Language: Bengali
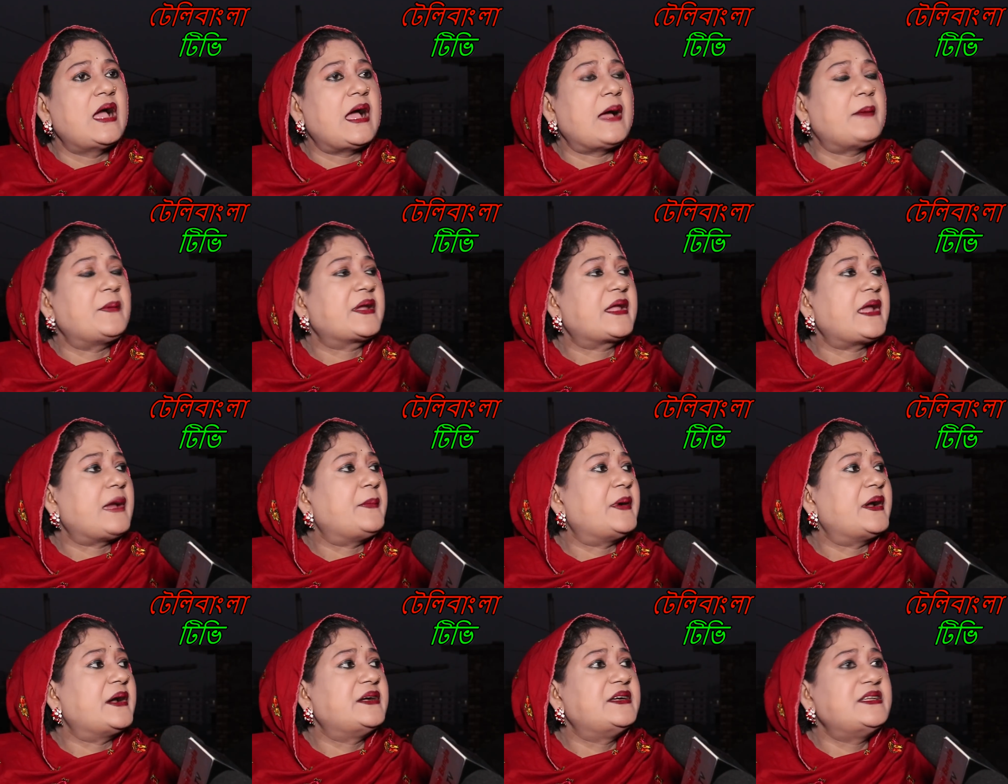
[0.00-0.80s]
আমাকে
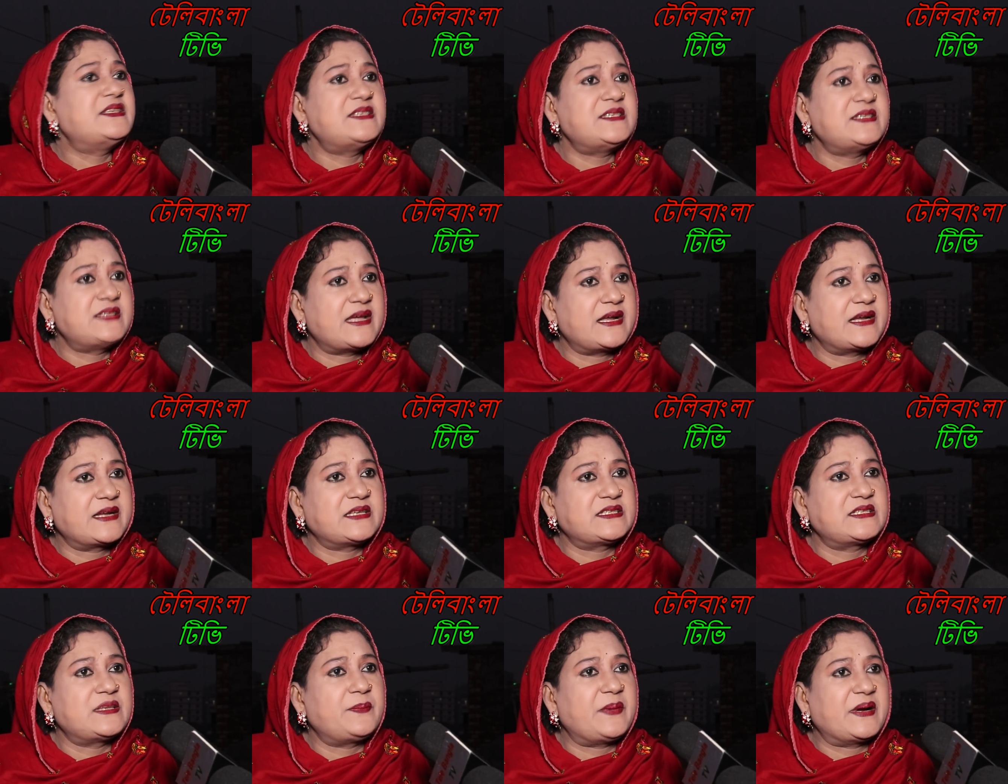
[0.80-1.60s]
আবার ডিসি স্যারের
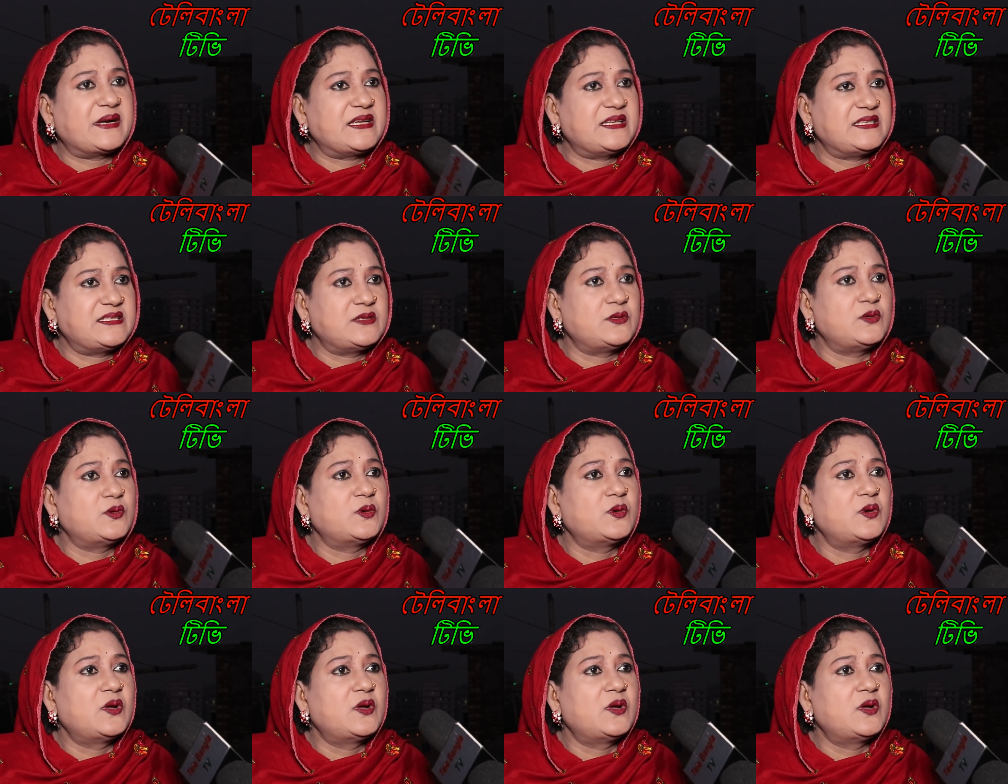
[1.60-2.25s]
কাছে পাঠাইছিল